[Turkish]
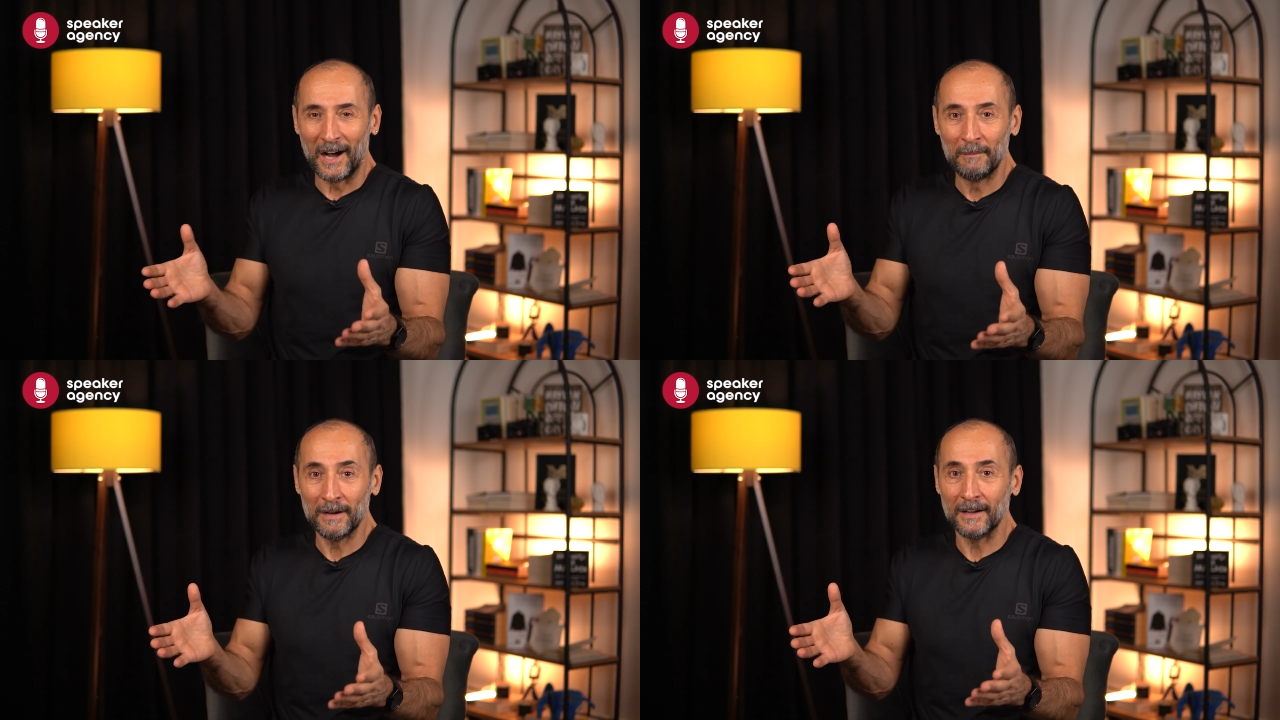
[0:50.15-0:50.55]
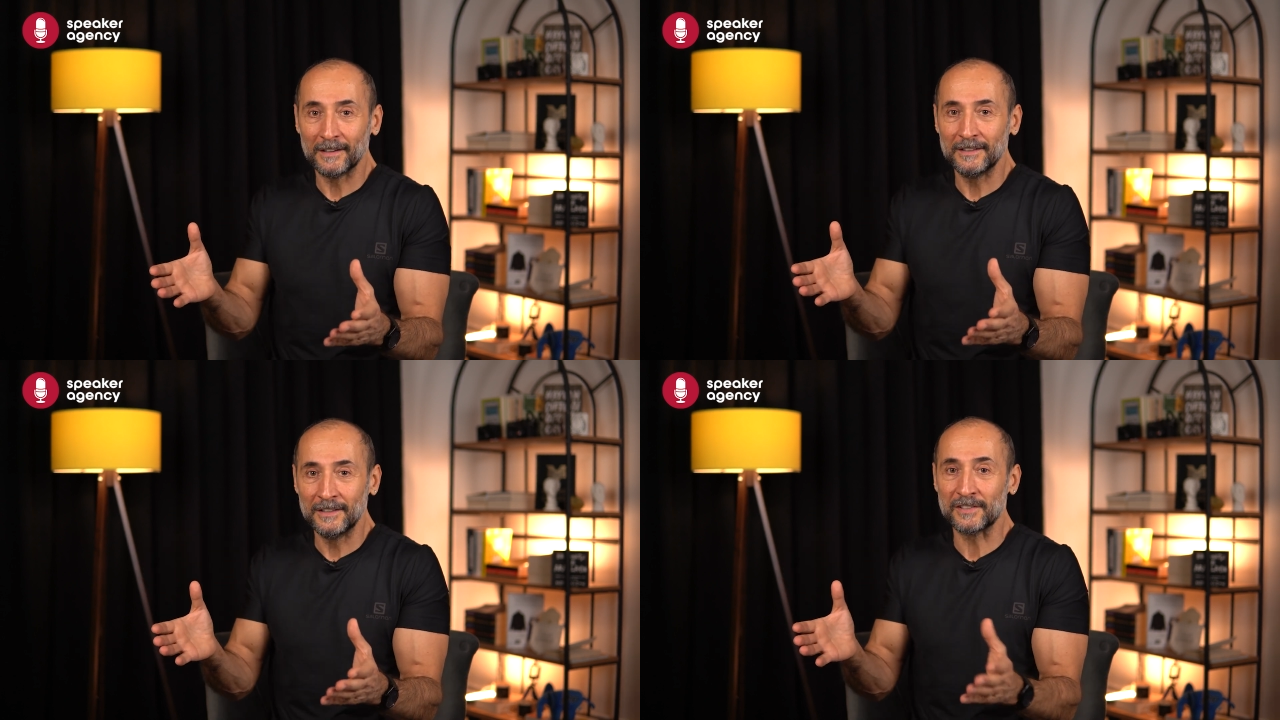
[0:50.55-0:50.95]
ama
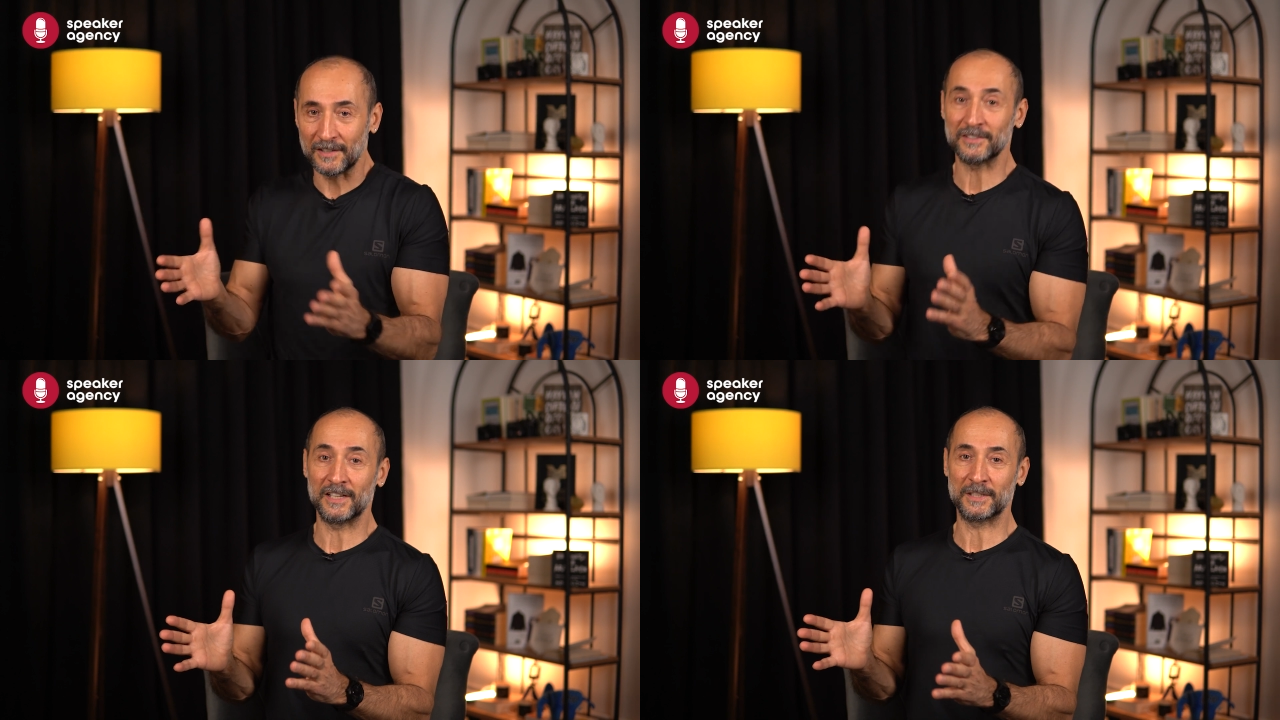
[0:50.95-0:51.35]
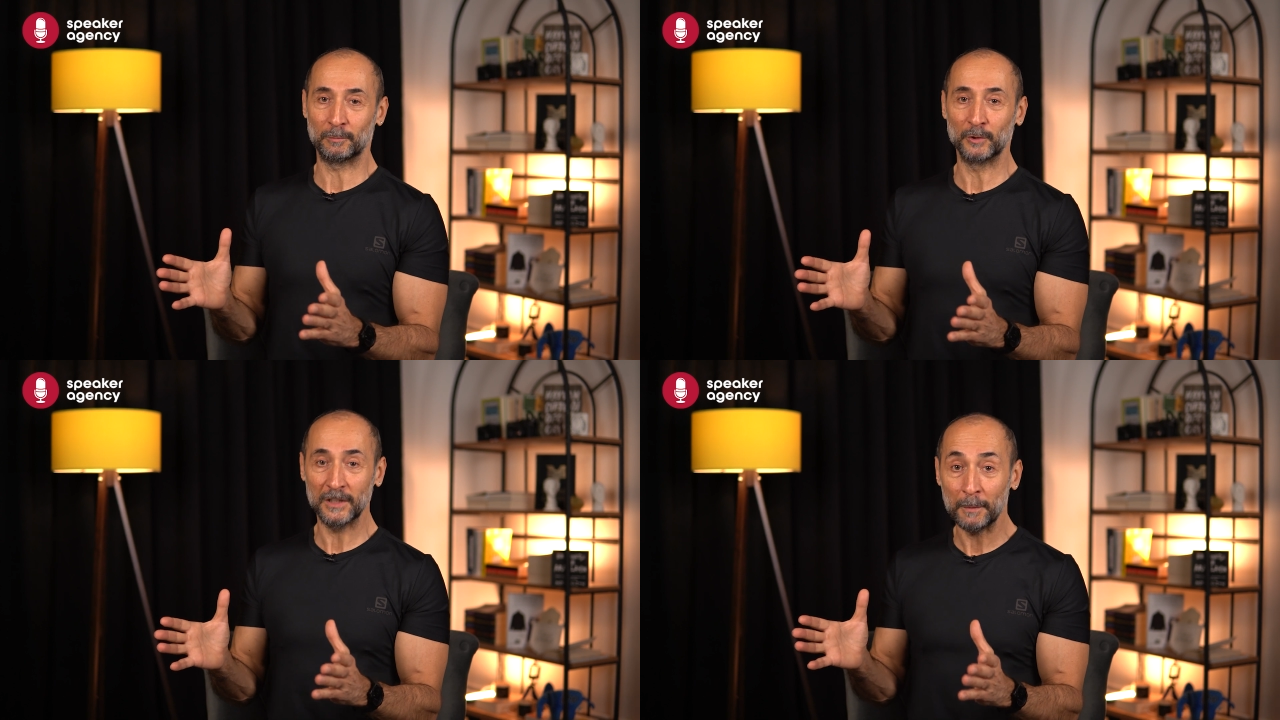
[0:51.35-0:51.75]
insan
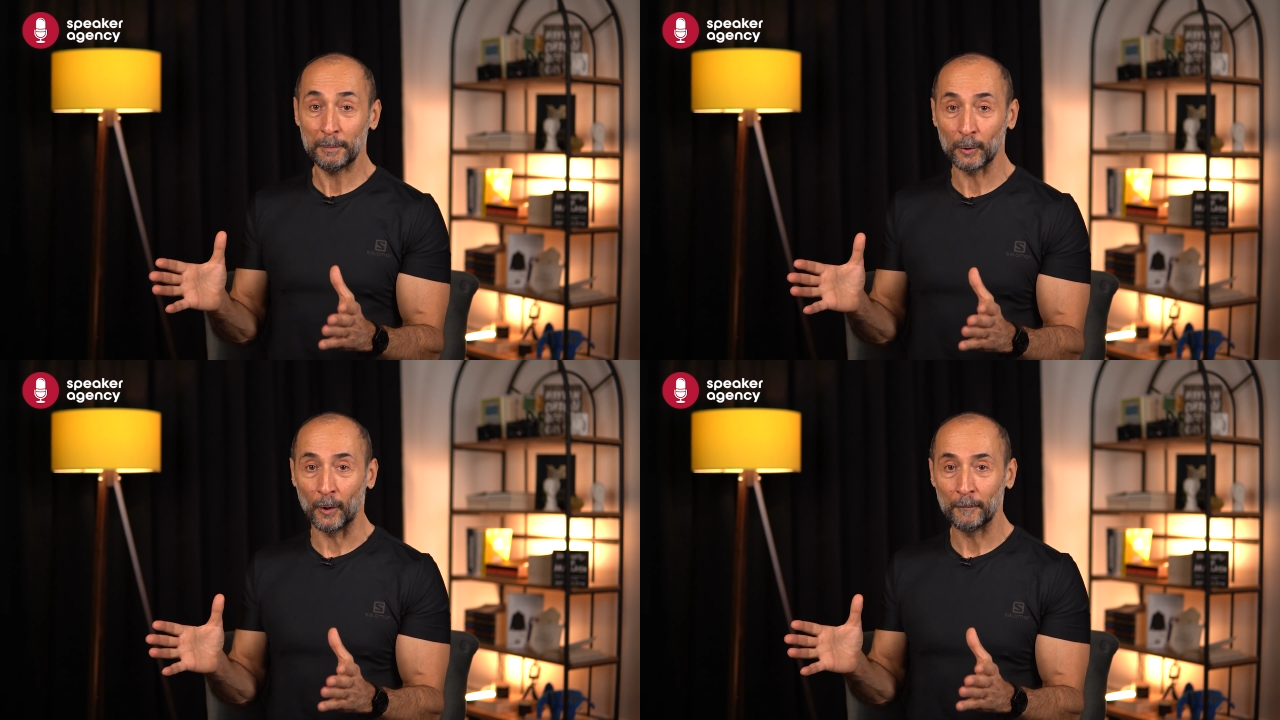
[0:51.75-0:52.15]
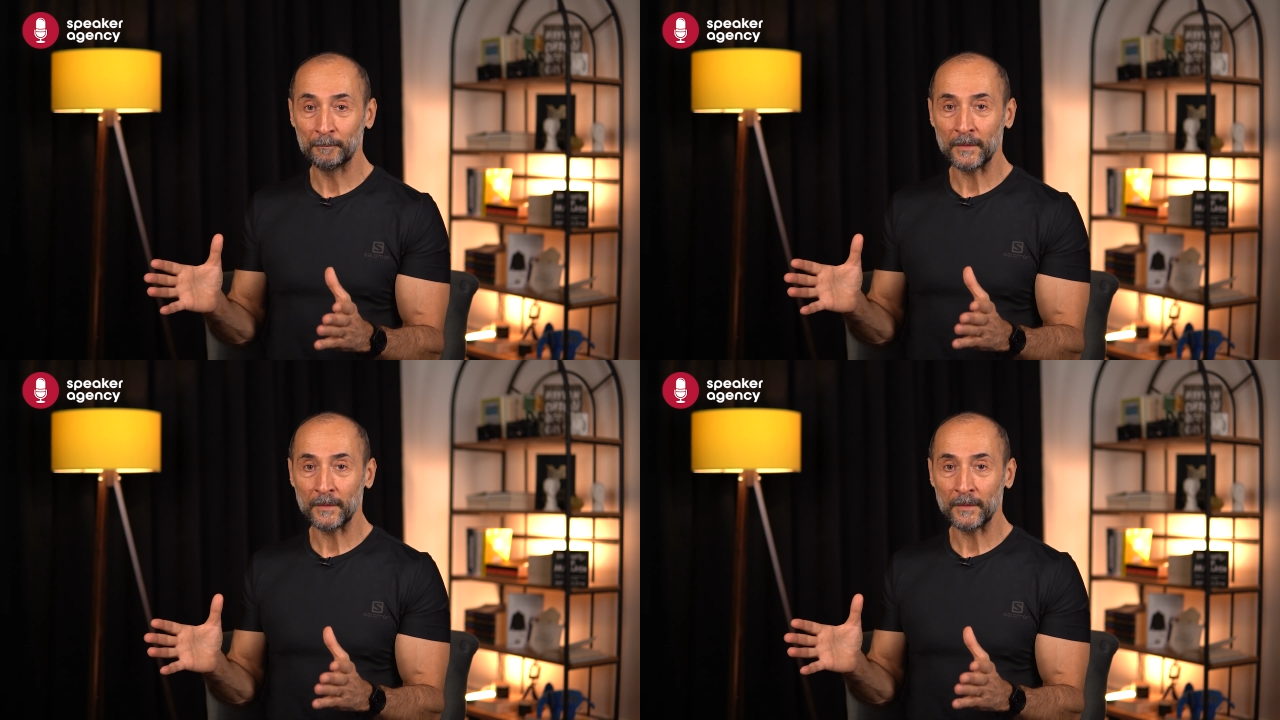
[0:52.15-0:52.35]
isterse bunları yapıyor.